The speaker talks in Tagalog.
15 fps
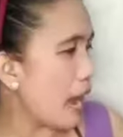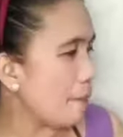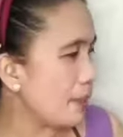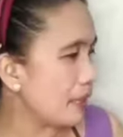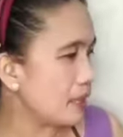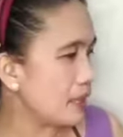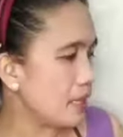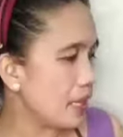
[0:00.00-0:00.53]

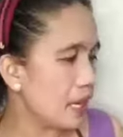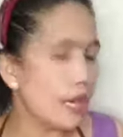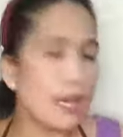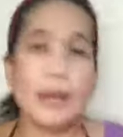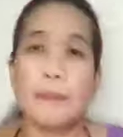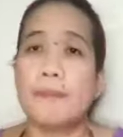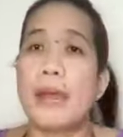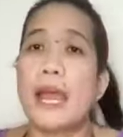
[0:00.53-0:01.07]
apat
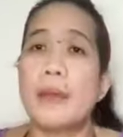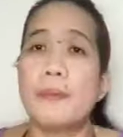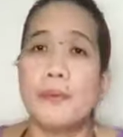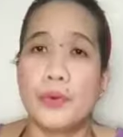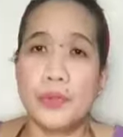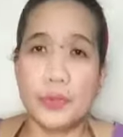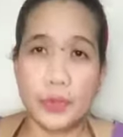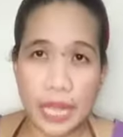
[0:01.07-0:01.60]
na pack
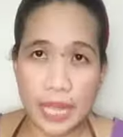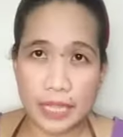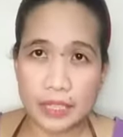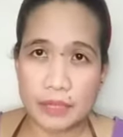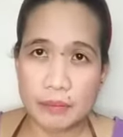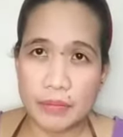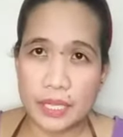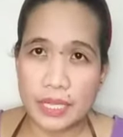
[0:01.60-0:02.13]
po yung
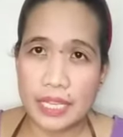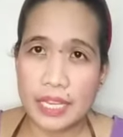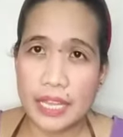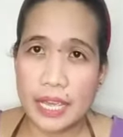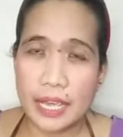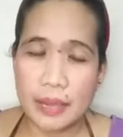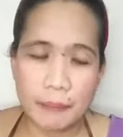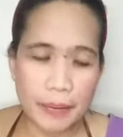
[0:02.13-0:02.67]
ating
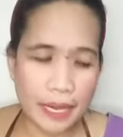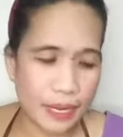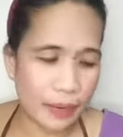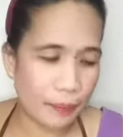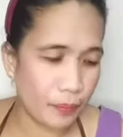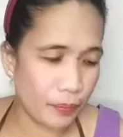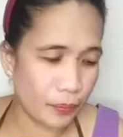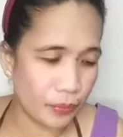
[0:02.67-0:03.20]
binili para
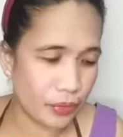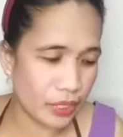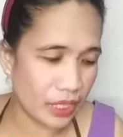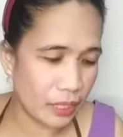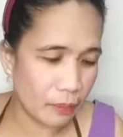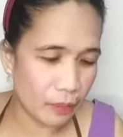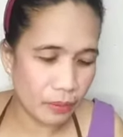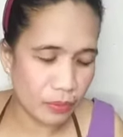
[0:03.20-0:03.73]
po hindi
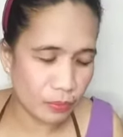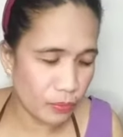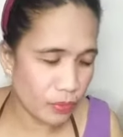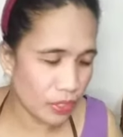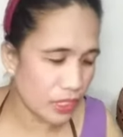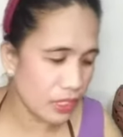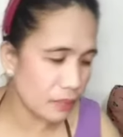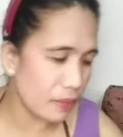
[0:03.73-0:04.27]
na
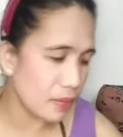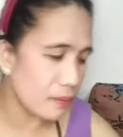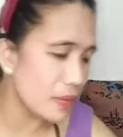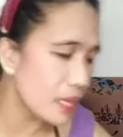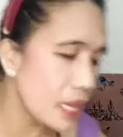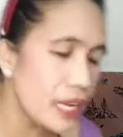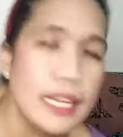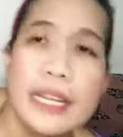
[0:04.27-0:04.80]
maubusan si
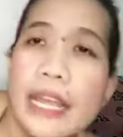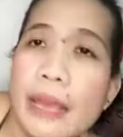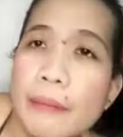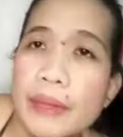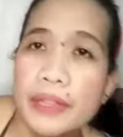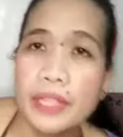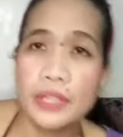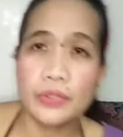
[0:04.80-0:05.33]
Baby Caleb.
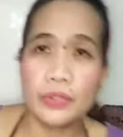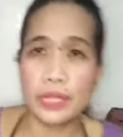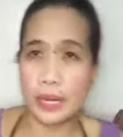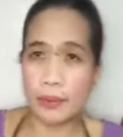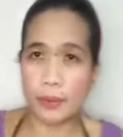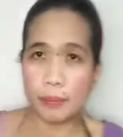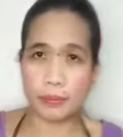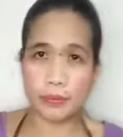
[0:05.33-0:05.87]
And then, yung
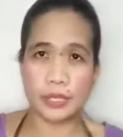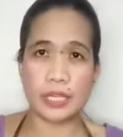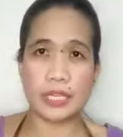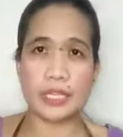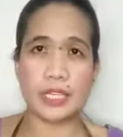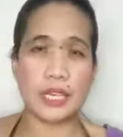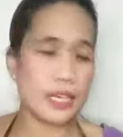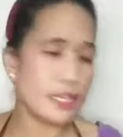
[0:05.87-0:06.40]
dalawa po
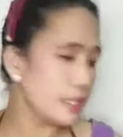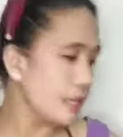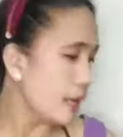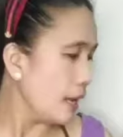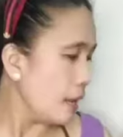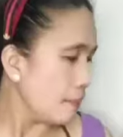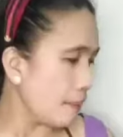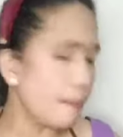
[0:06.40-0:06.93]
dyan is
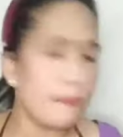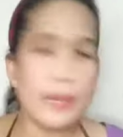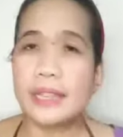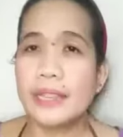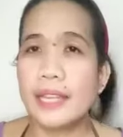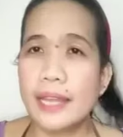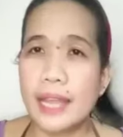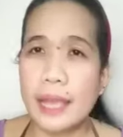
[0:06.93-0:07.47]

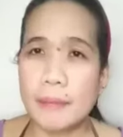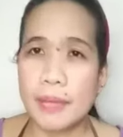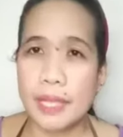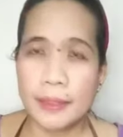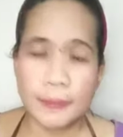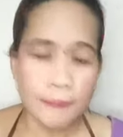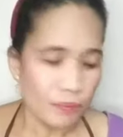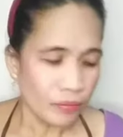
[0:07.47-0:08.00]
pambenta
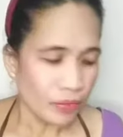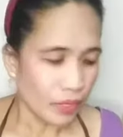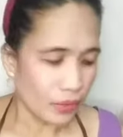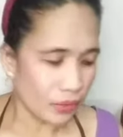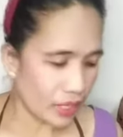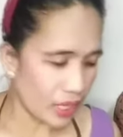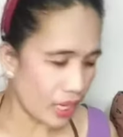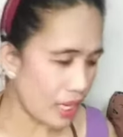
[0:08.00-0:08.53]
namin.
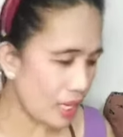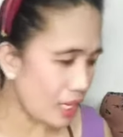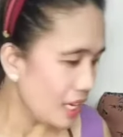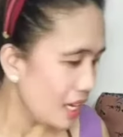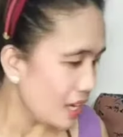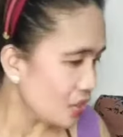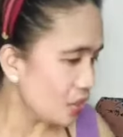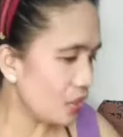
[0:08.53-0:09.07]
Okay.
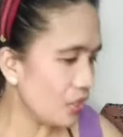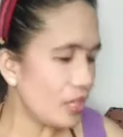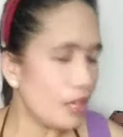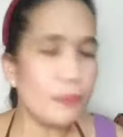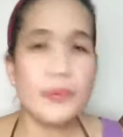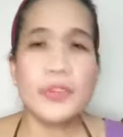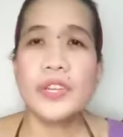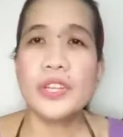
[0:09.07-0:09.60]
So, yun
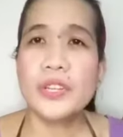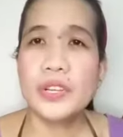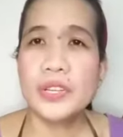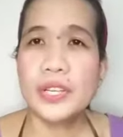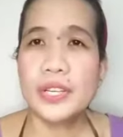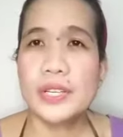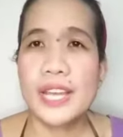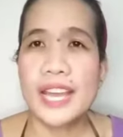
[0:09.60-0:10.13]
na po yung
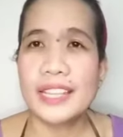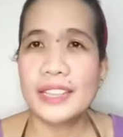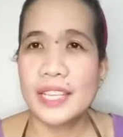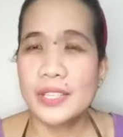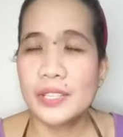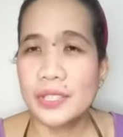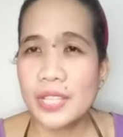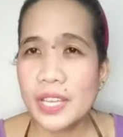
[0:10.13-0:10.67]
in-order
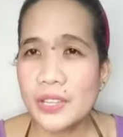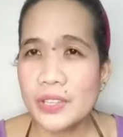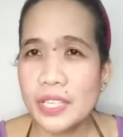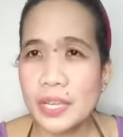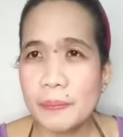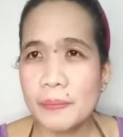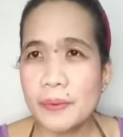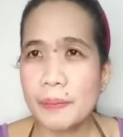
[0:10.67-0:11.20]
natin. So, thank you
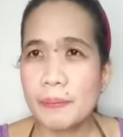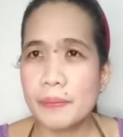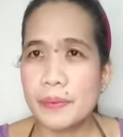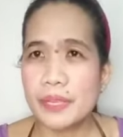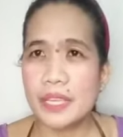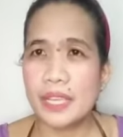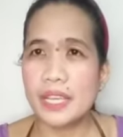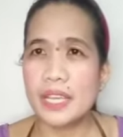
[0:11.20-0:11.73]
sa
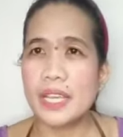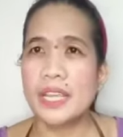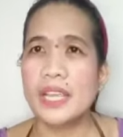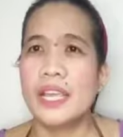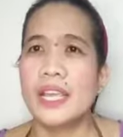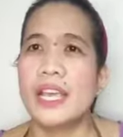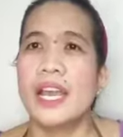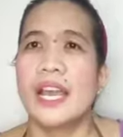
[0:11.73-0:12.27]
pre
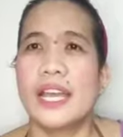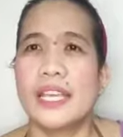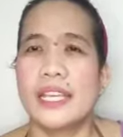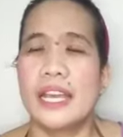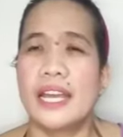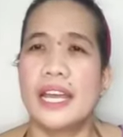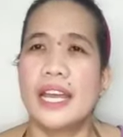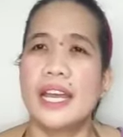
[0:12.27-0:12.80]

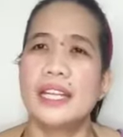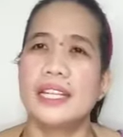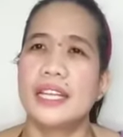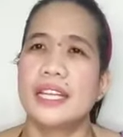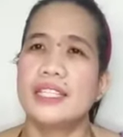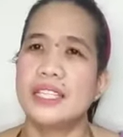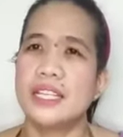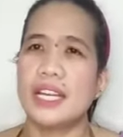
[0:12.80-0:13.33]
Ayan.
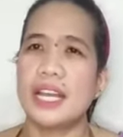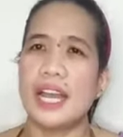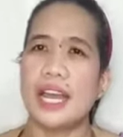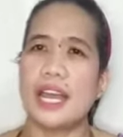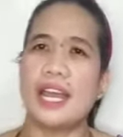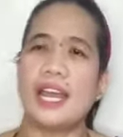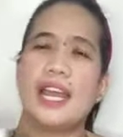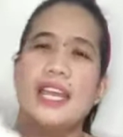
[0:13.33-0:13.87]
At saka,
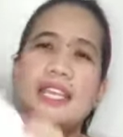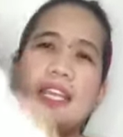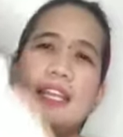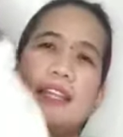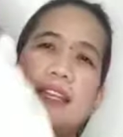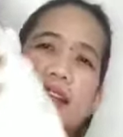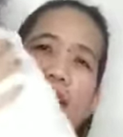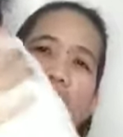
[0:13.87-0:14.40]

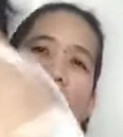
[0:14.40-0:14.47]
ayan.